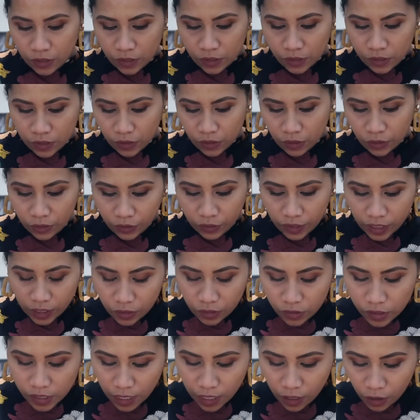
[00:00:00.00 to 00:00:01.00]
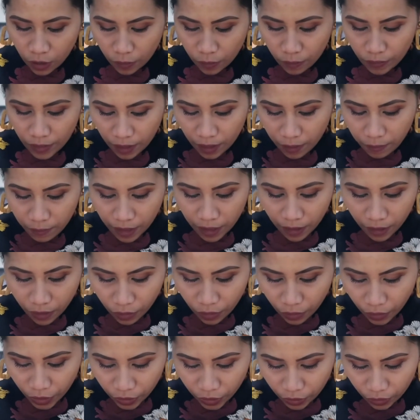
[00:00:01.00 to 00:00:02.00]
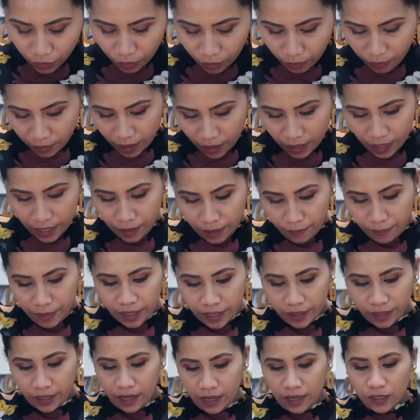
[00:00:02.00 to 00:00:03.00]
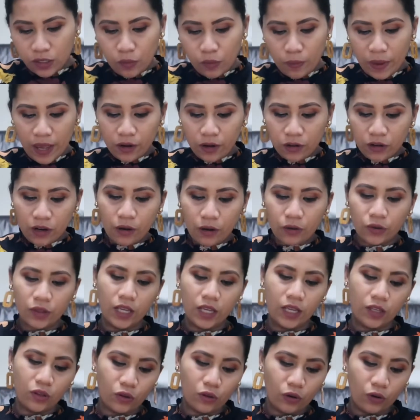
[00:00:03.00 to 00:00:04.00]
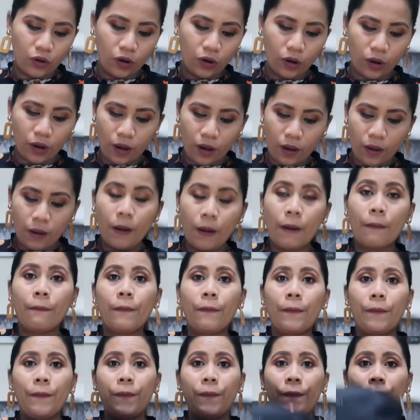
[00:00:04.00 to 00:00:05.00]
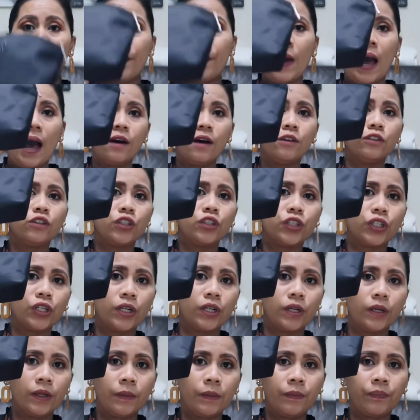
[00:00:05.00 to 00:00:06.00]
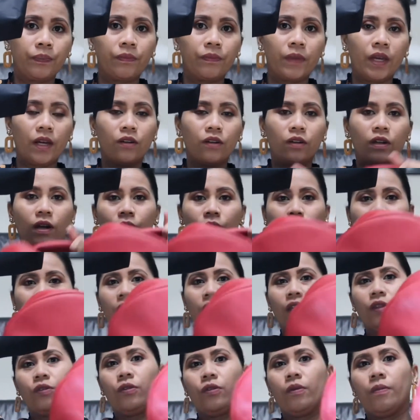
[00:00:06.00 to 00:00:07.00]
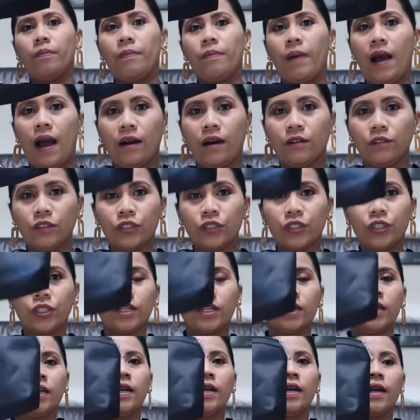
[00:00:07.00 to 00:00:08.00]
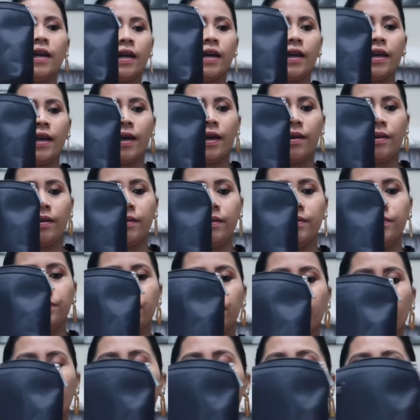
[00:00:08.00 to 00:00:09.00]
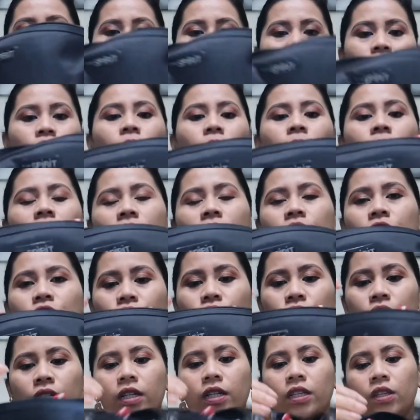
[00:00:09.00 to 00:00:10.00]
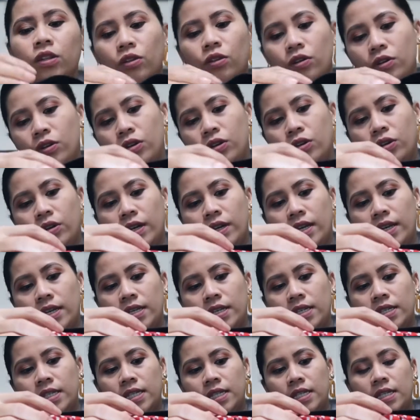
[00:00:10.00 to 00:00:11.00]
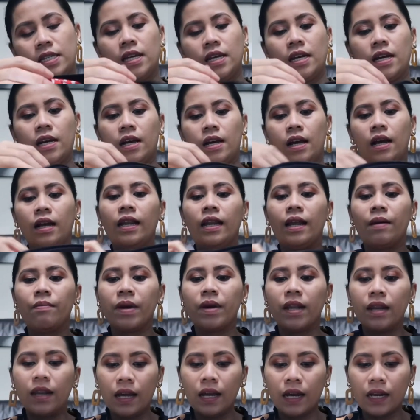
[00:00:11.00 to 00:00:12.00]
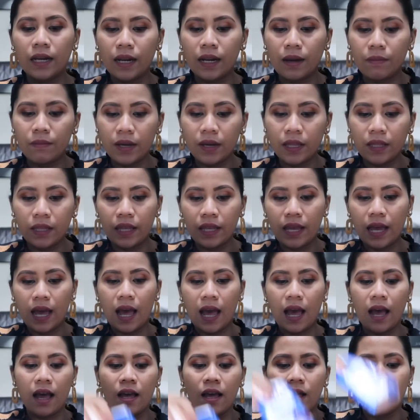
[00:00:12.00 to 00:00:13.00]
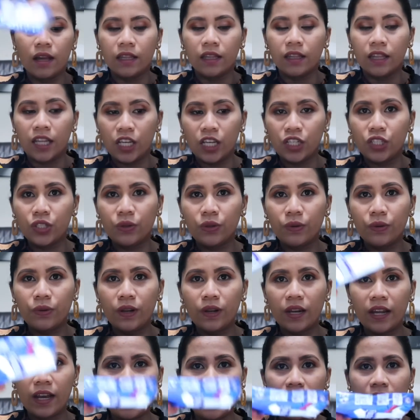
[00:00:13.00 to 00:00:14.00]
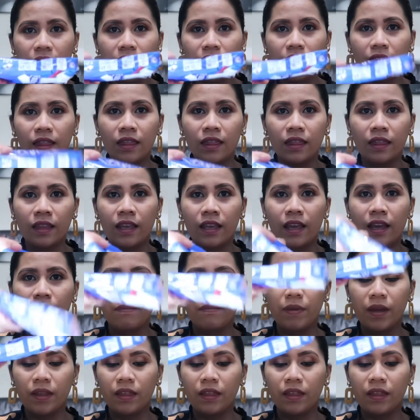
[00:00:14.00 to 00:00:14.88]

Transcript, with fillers: So, dito sa loob ng bag ko, ito yung mga laman niya. So, meron ako ditong pouch. Meron ako ditong pouch. Ayan. Itong pouch na to is, uh, ang laman lang naman niya, tissue ulit. Yan, may